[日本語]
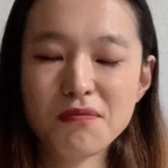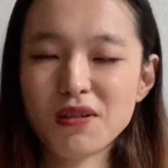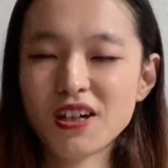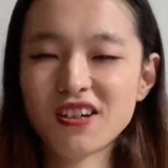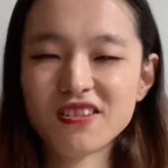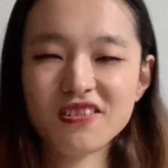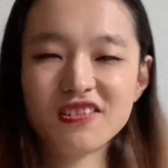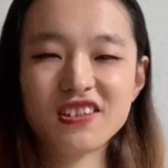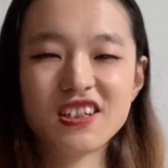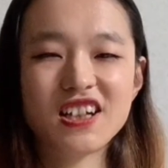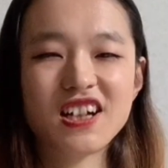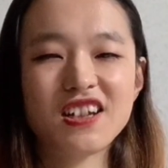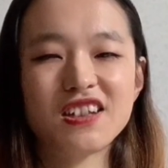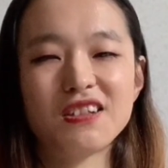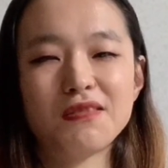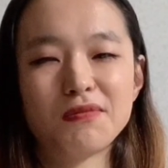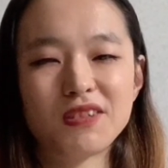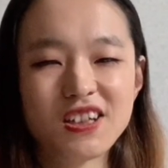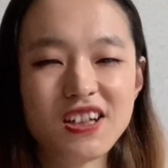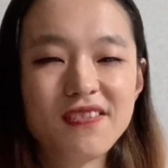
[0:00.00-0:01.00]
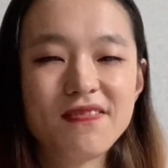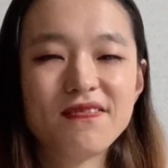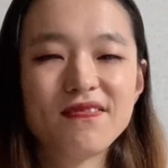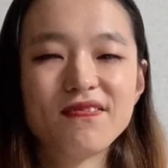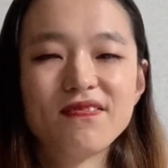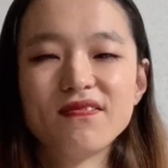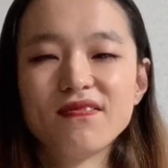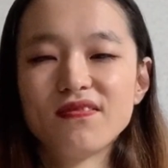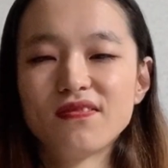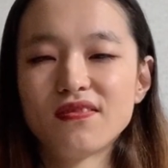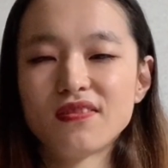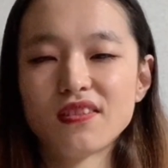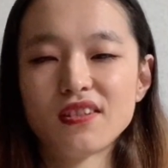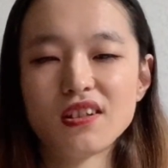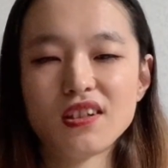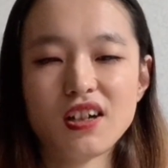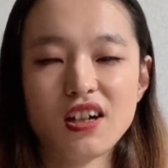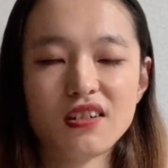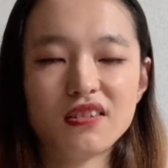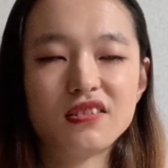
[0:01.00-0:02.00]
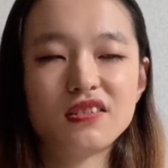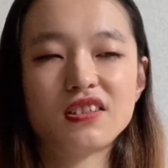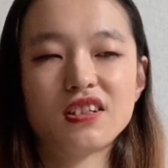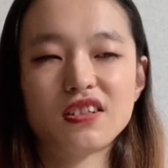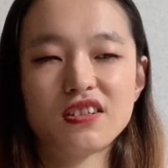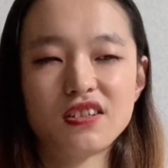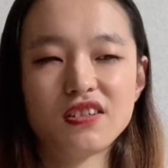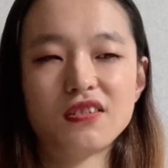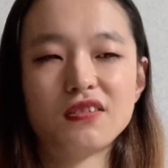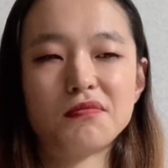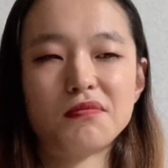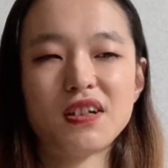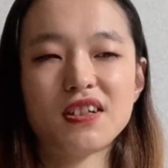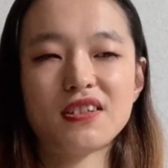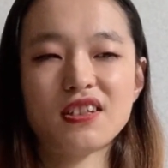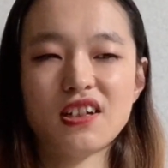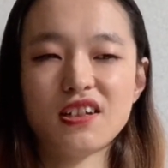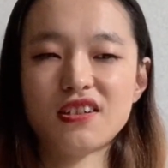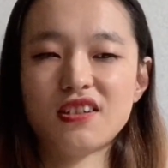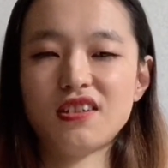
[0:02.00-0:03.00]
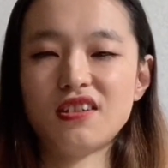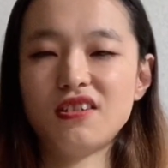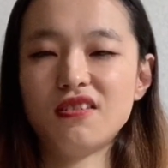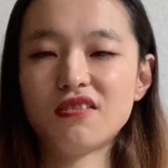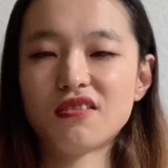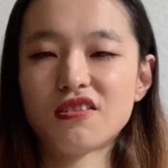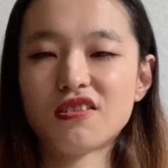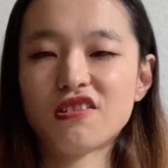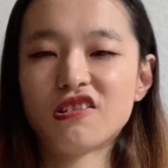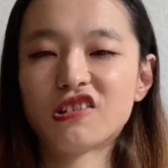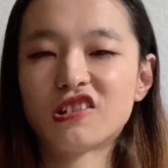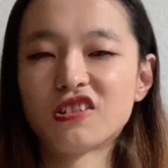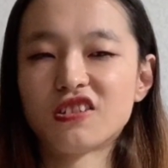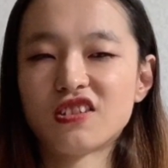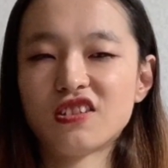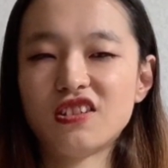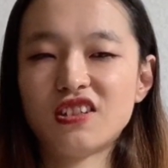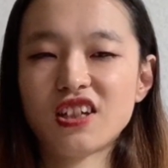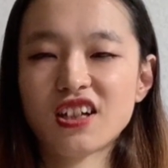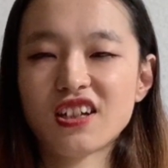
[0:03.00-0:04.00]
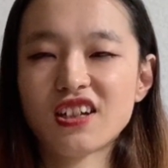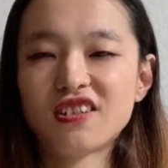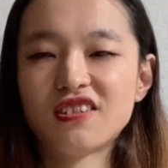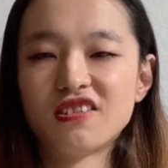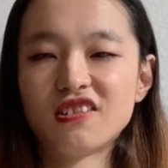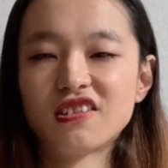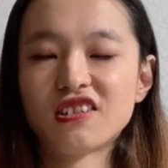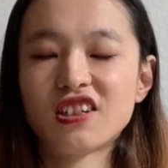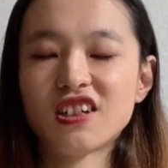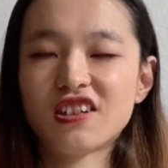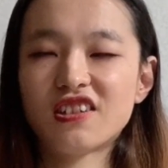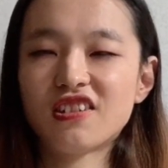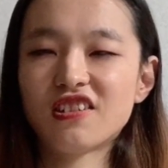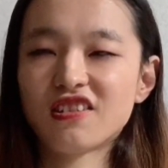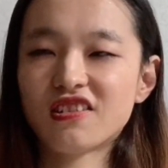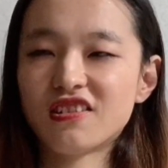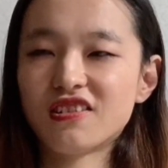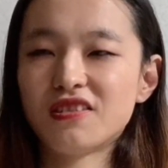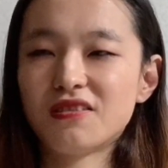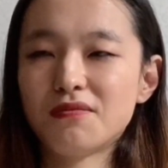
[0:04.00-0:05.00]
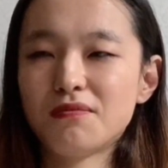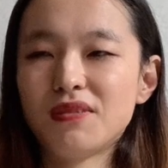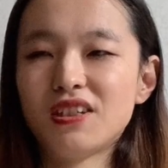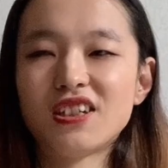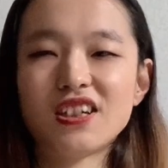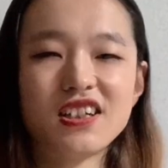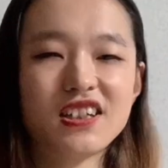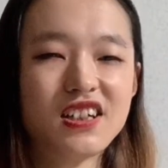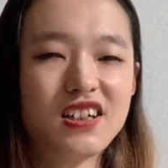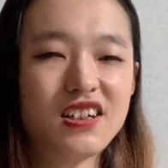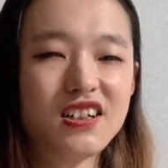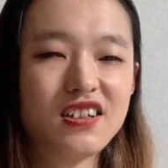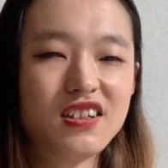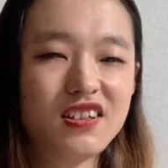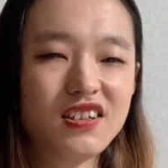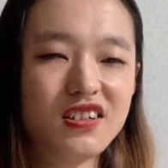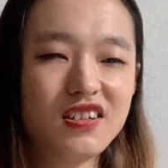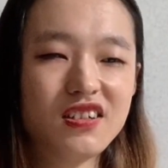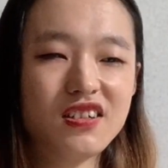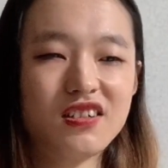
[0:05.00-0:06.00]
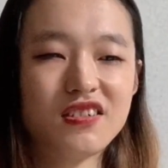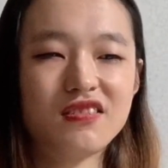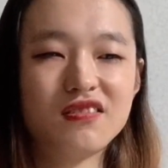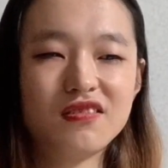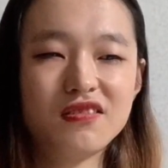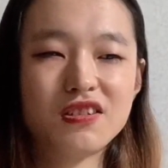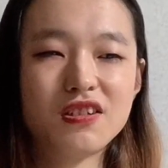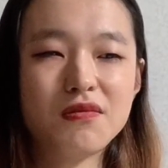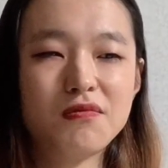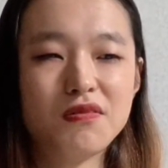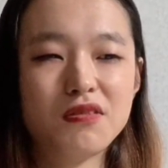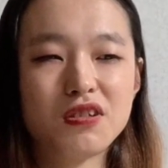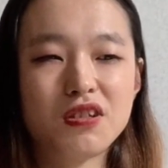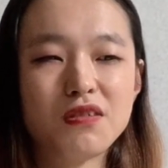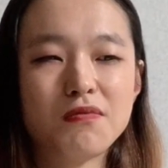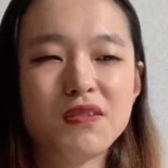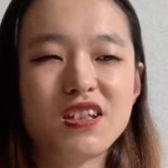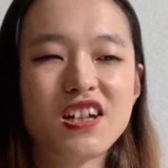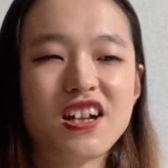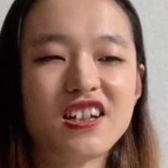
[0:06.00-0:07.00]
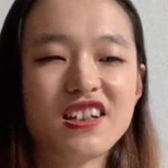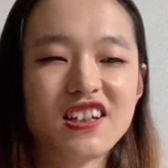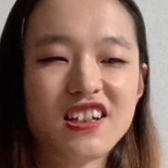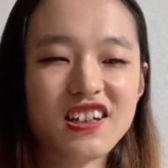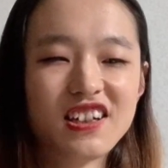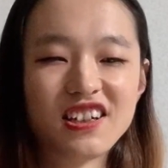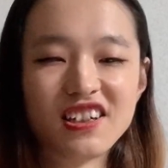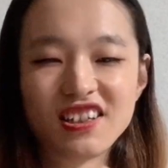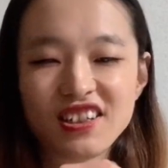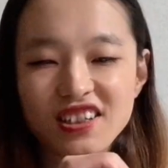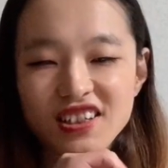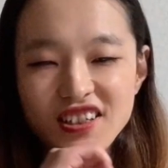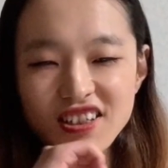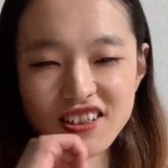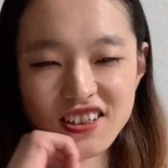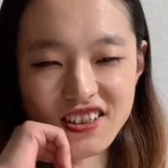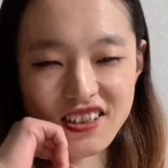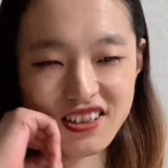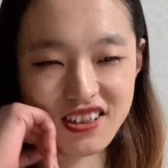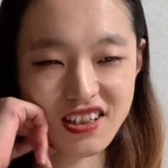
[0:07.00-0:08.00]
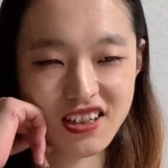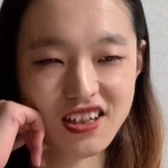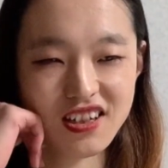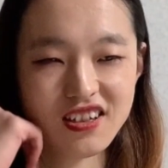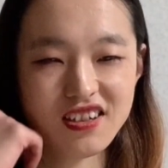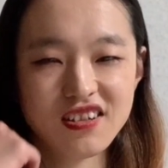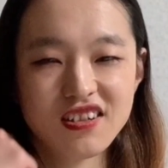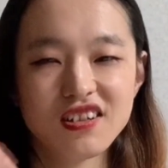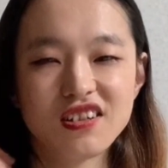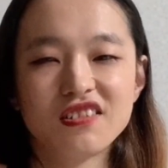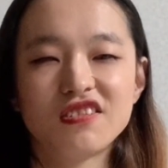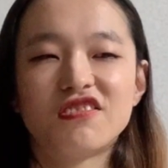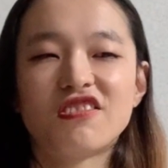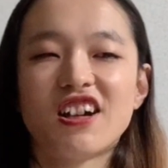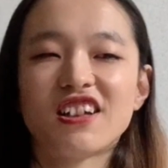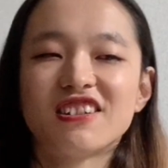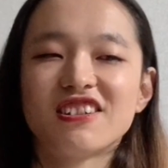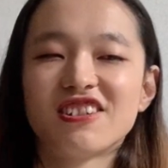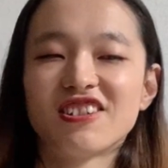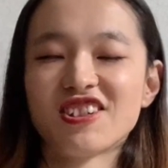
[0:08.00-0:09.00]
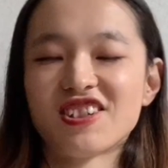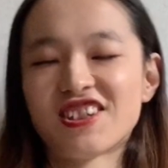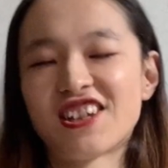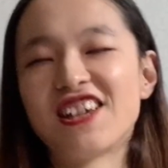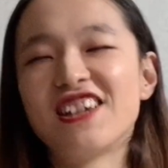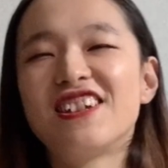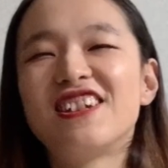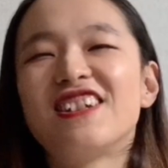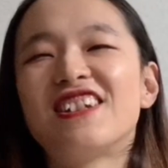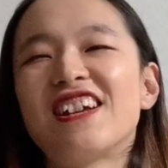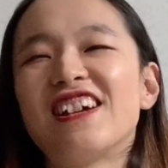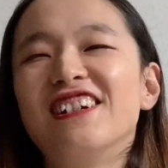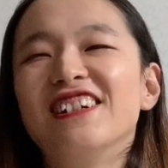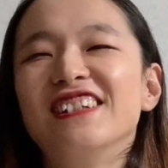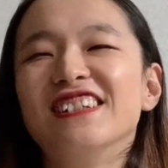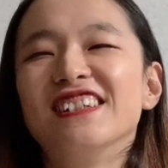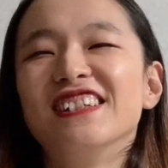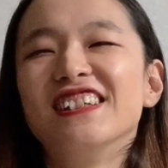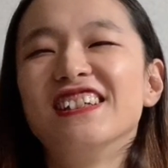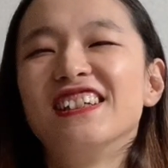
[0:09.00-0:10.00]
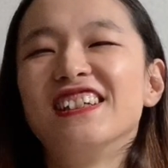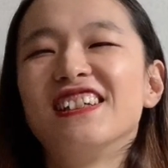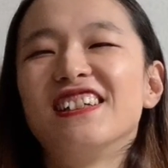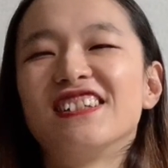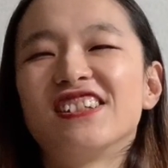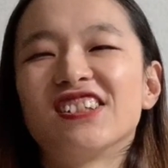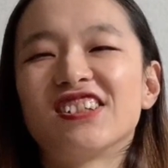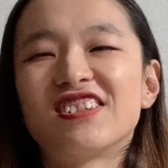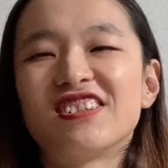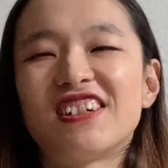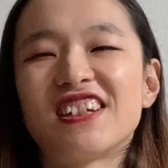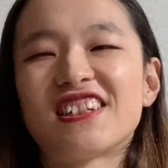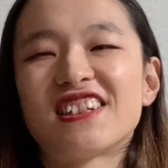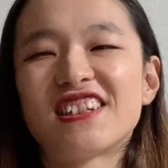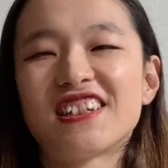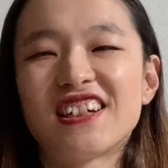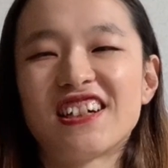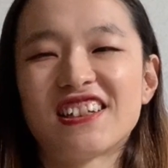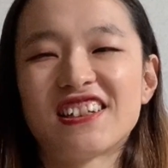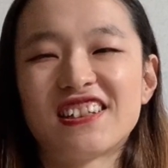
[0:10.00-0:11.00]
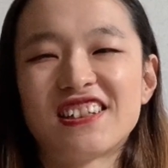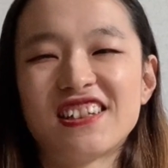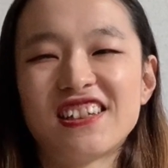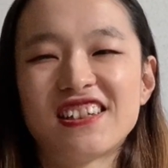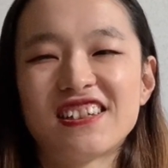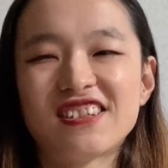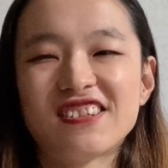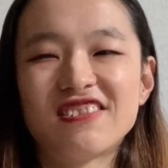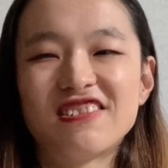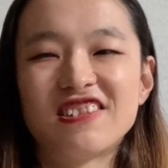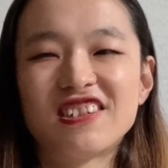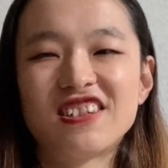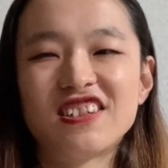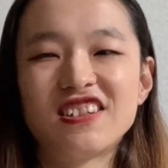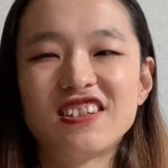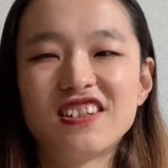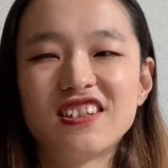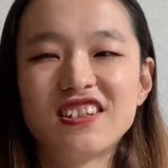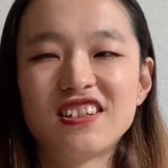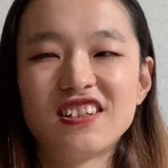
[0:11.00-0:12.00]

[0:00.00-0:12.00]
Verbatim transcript: ピアノ以外にもねあるんですよマッサージの仕事ついたけど結局みたいなうちうちみたいなねふわっとして生きてるのとは違ってすごい